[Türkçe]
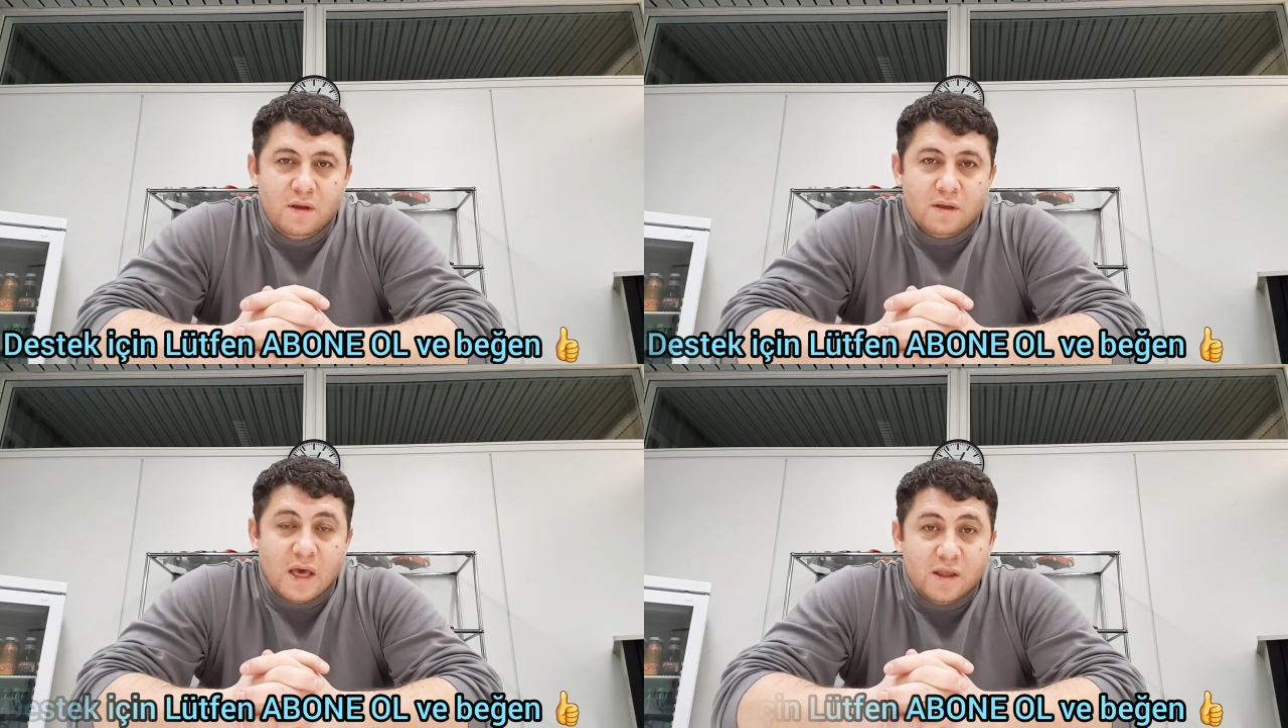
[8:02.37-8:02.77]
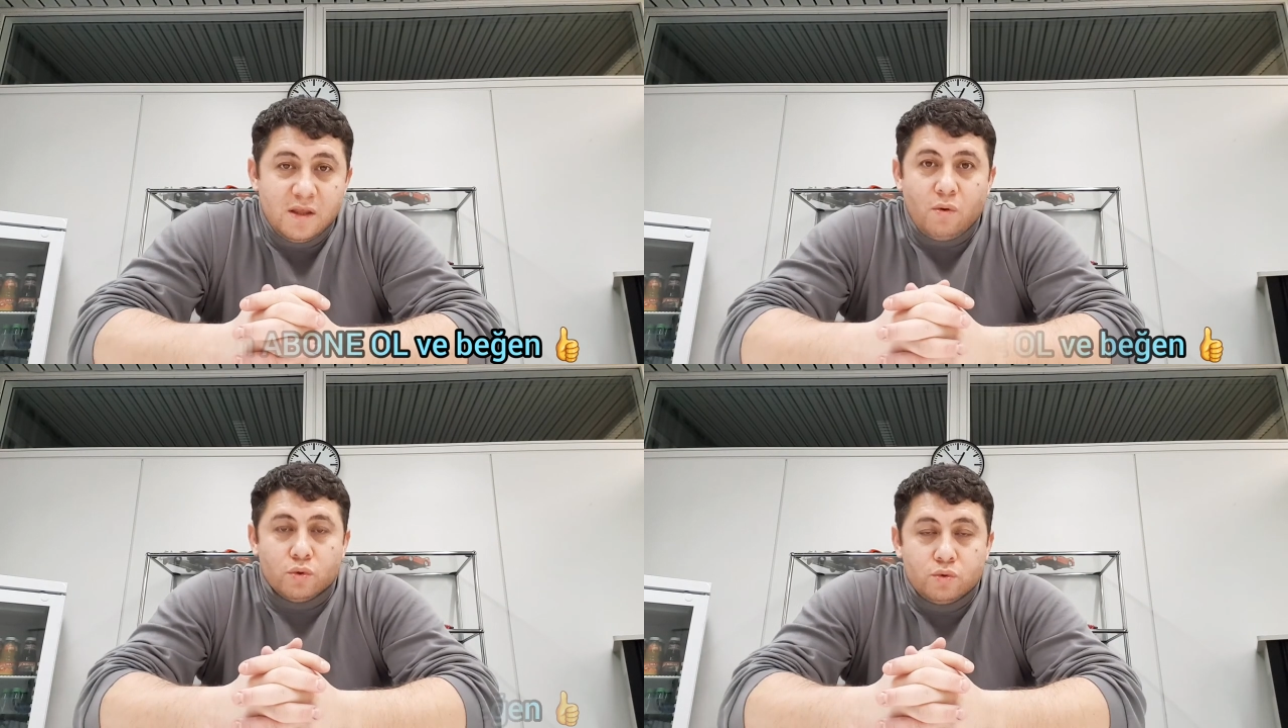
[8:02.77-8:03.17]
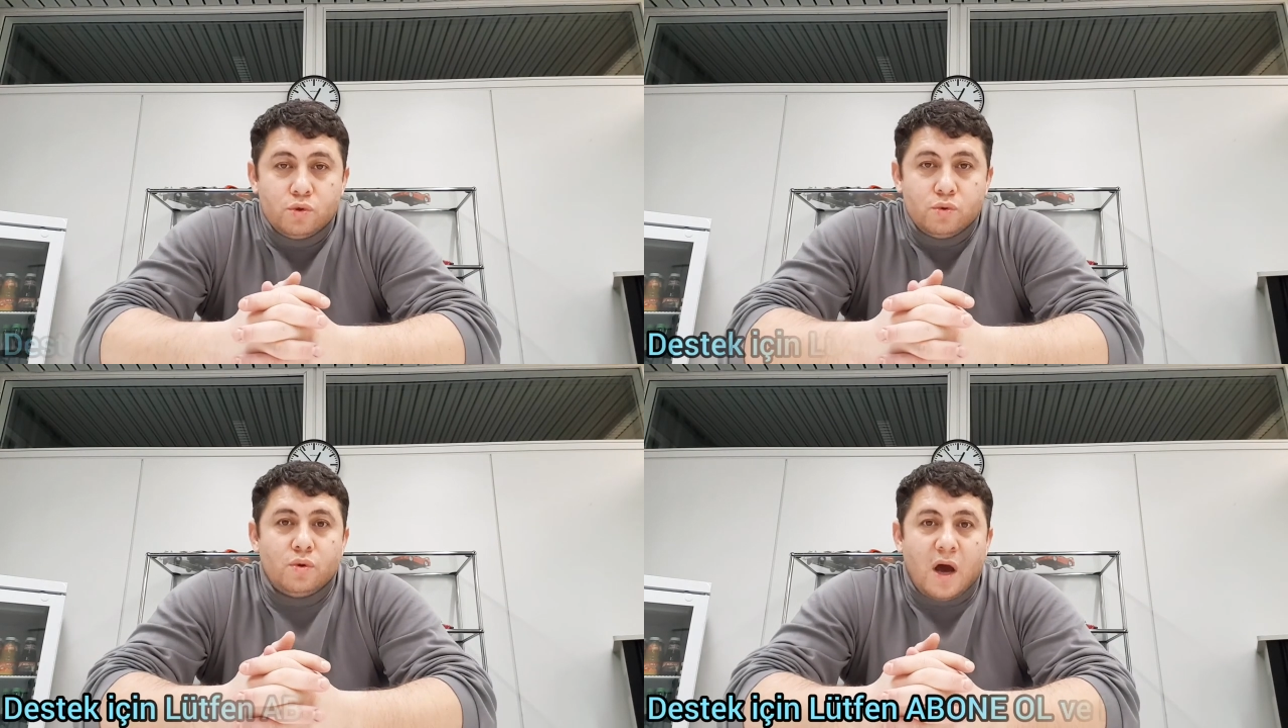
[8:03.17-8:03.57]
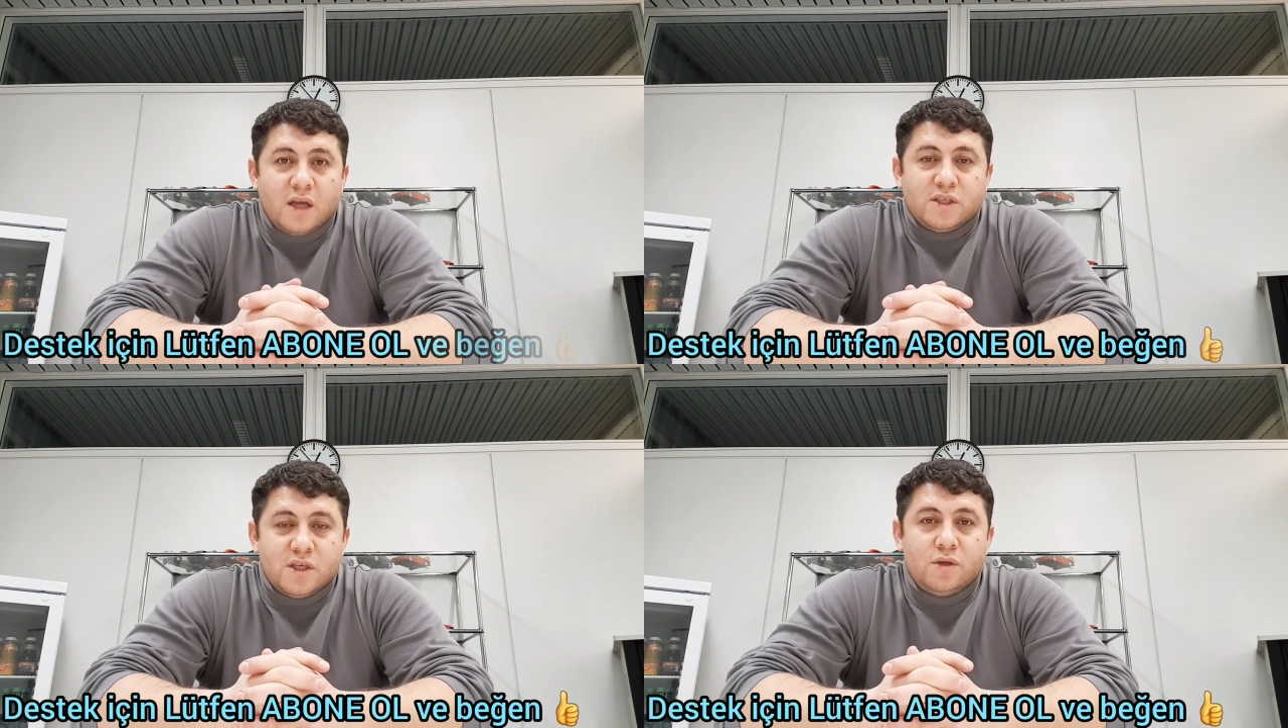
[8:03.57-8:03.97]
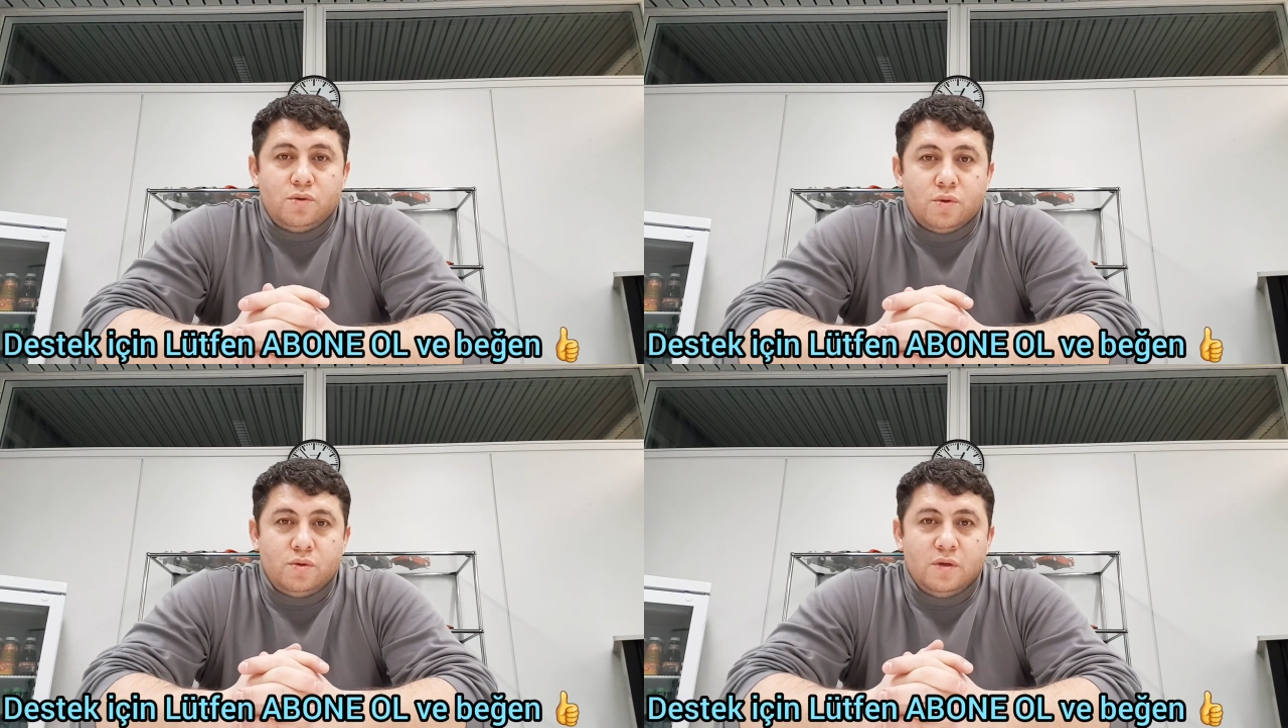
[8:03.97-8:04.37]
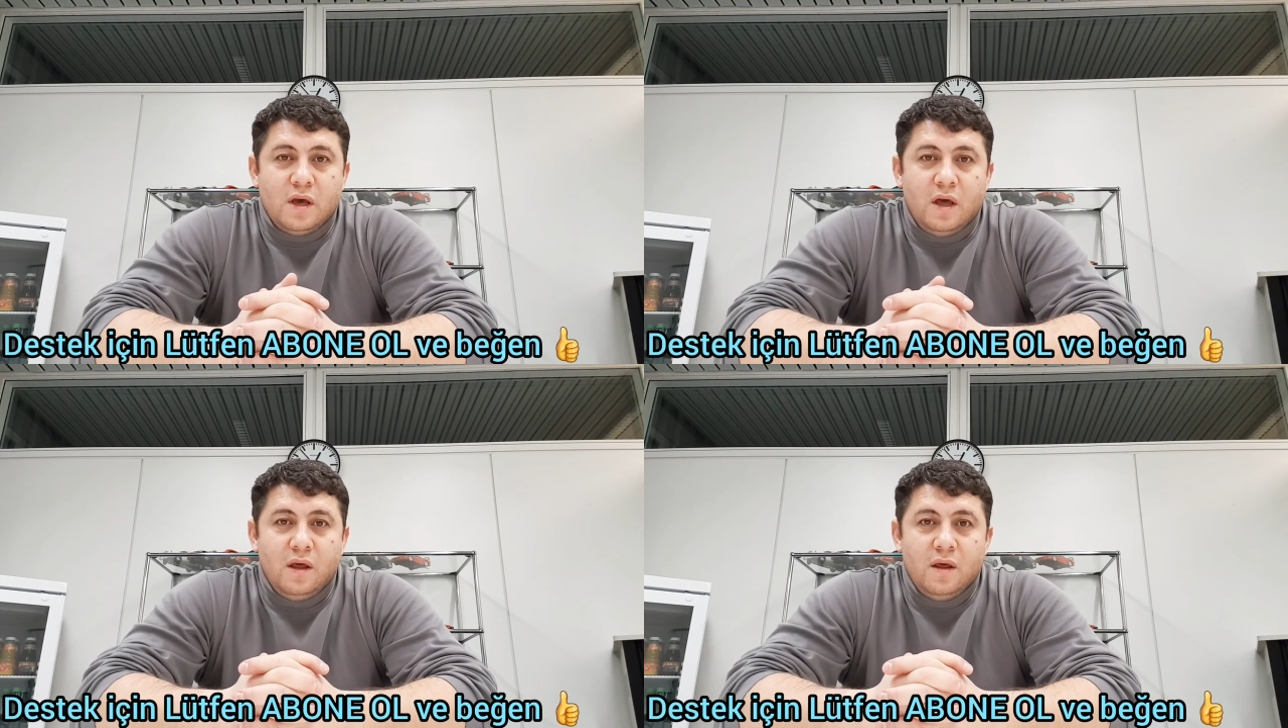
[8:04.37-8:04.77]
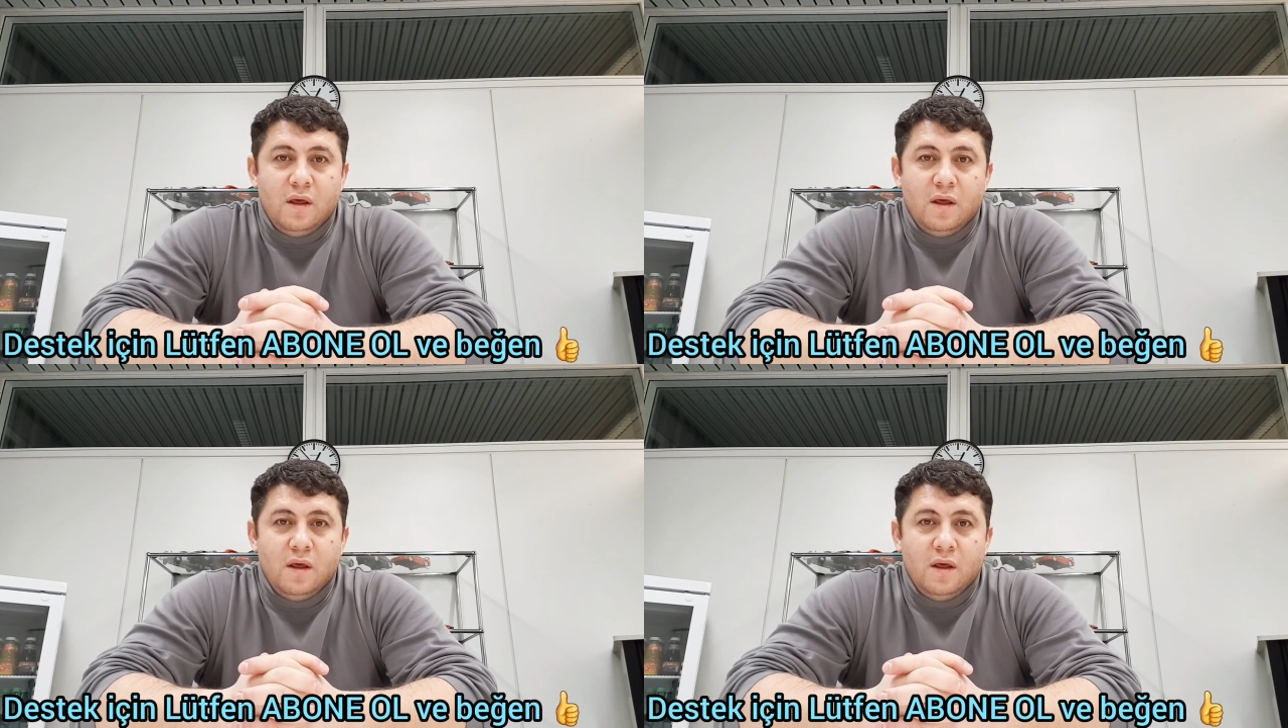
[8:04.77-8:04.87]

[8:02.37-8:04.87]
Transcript: Kendi oturduğun ağacı kesiyorsun ya.